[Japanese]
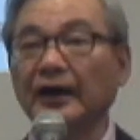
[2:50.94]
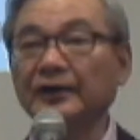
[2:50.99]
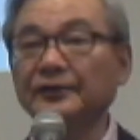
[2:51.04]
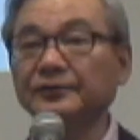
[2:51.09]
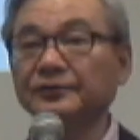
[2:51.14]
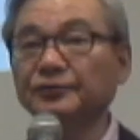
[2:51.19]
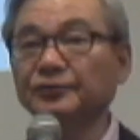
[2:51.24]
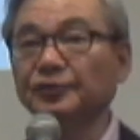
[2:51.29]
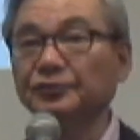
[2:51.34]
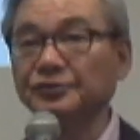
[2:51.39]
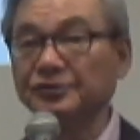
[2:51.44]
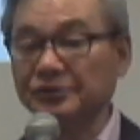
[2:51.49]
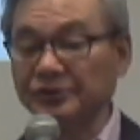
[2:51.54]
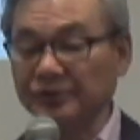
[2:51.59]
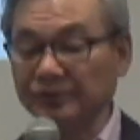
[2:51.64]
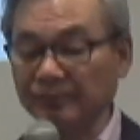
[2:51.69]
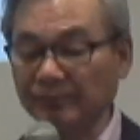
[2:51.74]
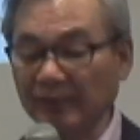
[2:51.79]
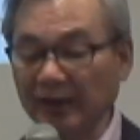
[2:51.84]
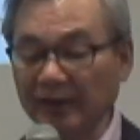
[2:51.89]
半
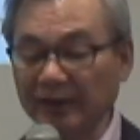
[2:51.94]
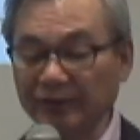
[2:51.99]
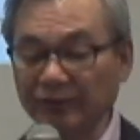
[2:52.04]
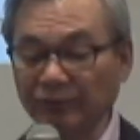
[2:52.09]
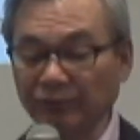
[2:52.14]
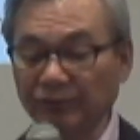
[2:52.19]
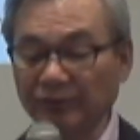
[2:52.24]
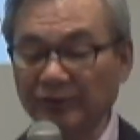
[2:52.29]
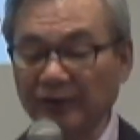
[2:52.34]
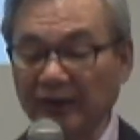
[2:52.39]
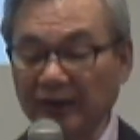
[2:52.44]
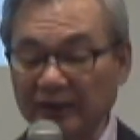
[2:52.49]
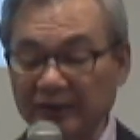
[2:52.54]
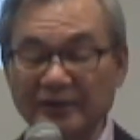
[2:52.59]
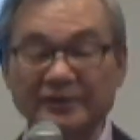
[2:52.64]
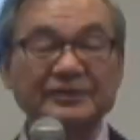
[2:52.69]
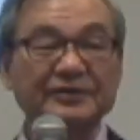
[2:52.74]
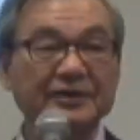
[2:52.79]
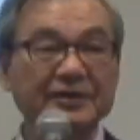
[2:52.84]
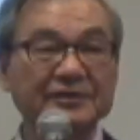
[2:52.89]
年前の
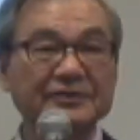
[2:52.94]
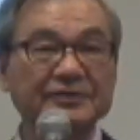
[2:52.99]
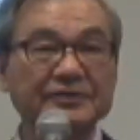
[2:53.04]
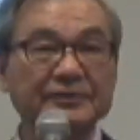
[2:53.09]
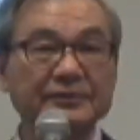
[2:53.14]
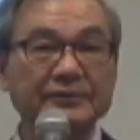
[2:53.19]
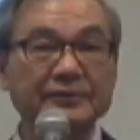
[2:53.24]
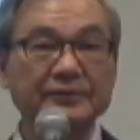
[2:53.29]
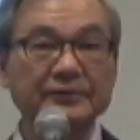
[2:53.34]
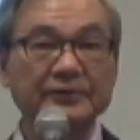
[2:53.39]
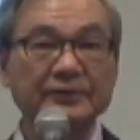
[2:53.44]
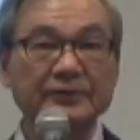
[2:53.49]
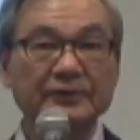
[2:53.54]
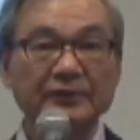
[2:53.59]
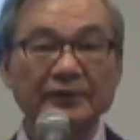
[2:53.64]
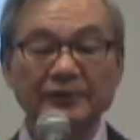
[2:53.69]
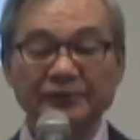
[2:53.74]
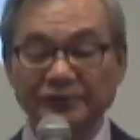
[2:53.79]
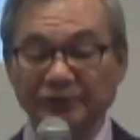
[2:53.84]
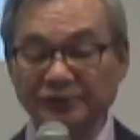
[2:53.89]
話です。
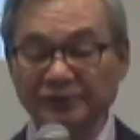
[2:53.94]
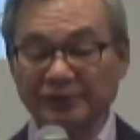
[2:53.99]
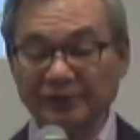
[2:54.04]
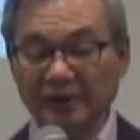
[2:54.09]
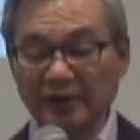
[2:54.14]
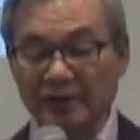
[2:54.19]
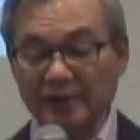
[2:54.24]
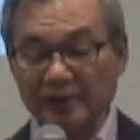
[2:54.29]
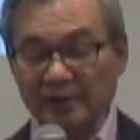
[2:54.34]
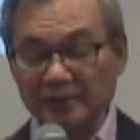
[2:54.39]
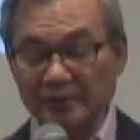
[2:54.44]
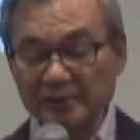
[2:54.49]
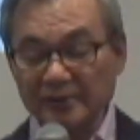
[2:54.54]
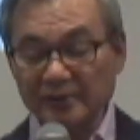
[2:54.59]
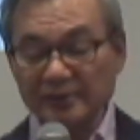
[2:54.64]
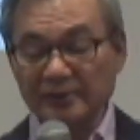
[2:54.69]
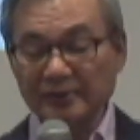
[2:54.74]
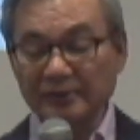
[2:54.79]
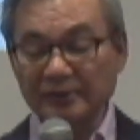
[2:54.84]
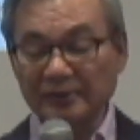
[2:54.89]
そして
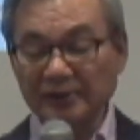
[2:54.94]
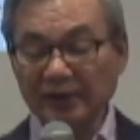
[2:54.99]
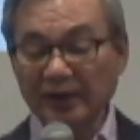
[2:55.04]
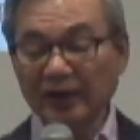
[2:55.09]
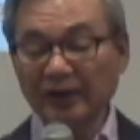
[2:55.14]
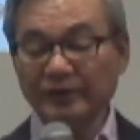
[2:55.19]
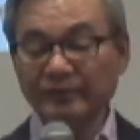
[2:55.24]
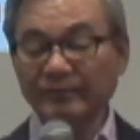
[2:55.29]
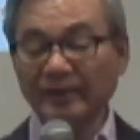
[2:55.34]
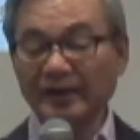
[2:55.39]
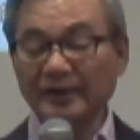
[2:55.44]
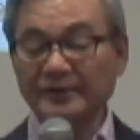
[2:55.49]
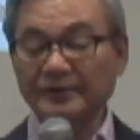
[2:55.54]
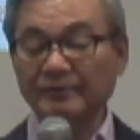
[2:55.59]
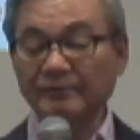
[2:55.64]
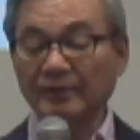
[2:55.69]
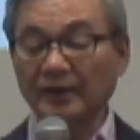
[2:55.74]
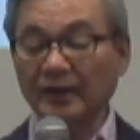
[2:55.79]
2回前に